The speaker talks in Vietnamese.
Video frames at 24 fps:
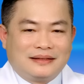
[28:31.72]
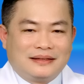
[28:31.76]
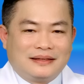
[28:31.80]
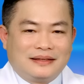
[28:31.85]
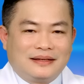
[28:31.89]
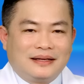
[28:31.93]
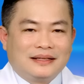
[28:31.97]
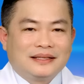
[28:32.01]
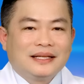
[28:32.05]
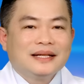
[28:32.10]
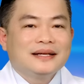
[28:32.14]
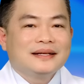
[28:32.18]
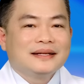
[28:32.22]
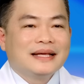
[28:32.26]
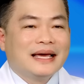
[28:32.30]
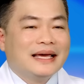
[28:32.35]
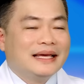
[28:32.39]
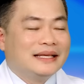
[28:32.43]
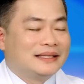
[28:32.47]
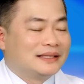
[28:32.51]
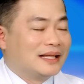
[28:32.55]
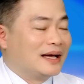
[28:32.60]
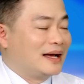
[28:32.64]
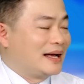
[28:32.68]
nó thích
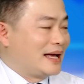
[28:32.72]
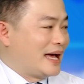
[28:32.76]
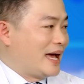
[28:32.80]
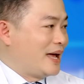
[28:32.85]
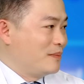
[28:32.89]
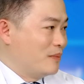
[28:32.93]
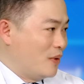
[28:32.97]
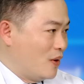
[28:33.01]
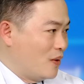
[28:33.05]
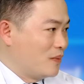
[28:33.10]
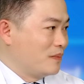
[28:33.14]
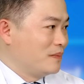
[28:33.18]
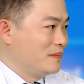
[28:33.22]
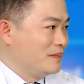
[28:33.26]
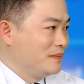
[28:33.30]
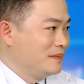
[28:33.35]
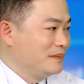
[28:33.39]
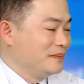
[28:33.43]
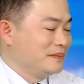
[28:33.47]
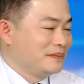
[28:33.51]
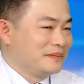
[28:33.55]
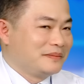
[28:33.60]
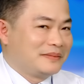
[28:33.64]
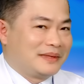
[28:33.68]
nghi từng ngày một,
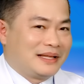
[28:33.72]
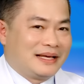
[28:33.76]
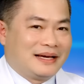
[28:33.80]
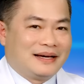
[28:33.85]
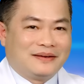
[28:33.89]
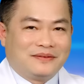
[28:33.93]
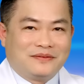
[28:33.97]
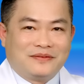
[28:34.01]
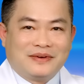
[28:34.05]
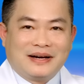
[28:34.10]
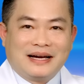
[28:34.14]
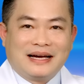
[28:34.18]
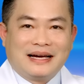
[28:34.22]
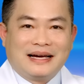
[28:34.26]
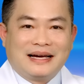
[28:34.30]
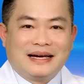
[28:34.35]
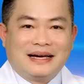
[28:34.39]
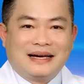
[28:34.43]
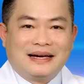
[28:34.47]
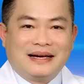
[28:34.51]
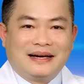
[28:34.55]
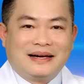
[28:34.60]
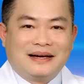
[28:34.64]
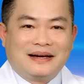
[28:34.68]

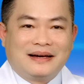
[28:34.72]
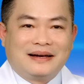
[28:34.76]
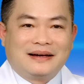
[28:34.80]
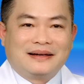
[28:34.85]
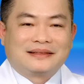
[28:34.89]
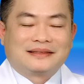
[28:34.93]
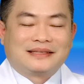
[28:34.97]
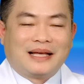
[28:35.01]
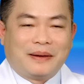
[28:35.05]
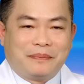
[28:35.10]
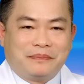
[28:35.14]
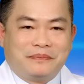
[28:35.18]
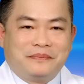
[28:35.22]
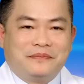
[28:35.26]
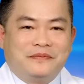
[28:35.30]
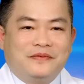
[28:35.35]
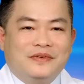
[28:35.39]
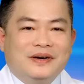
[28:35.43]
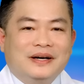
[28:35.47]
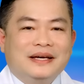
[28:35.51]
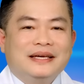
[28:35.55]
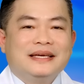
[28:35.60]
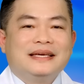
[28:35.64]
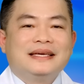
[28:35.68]
và tập
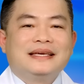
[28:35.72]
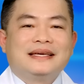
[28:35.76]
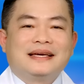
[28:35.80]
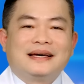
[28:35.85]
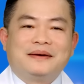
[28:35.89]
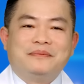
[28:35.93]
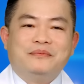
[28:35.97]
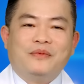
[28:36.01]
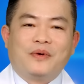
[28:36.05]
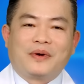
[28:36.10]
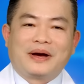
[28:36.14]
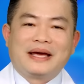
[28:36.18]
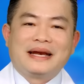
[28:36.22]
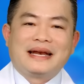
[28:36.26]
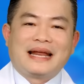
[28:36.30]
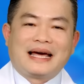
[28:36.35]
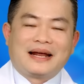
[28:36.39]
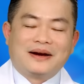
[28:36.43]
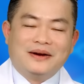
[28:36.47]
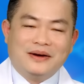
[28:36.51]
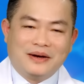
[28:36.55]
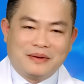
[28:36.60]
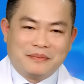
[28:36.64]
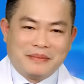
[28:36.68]
với một cái
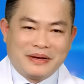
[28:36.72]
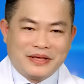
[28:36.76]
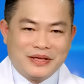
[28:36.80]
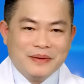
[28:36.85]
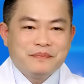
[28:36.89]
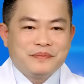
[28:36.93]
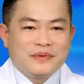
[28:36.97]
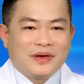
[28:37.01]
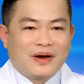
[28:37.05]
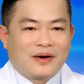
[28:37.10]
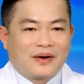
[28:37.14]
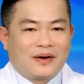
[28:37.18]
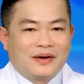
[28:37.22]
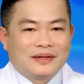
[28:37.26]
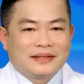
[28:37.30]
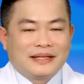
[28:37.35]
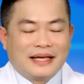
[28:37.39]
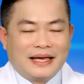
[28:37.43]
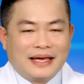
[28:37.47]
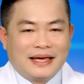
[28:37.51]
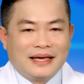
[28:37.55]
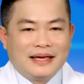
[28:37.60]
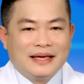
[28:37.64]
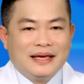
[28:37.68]
năng lượng mà giúp cho có
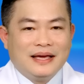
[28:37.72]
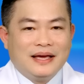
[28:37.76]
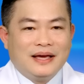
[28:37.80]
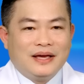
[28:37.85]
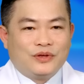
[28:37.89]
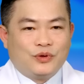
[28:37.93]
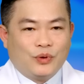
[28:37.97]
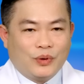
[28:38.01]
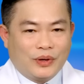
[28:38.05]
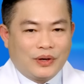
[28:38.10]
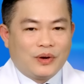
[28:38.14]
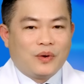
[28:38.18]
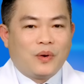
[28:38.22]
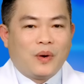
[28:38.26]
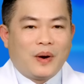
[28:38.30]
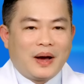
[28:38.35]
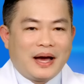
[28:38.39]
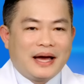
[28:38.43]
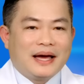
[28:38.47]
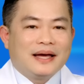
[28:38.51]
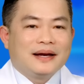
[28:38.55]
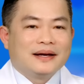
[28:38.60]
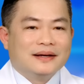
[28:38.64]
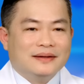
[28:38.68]
thể chuyển
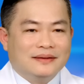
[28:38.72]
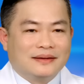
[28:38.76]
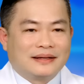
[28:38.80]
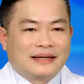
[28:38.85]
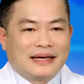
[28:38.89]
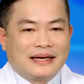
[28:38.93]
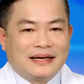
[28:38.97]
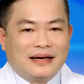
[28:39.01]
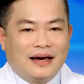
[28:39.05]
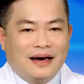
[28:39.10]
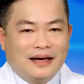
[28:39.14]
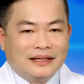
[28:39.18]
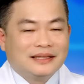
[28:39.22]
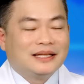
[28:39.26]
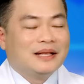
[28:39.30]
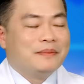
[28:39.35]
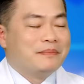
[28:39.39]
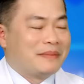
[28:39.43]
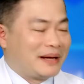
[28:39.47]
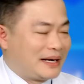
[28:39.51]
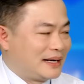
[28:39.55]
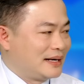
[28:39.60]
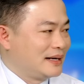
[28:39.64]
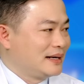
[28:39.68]
hóa được ở
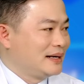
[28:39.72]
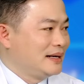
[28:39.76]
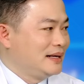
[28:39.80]
tim mạch.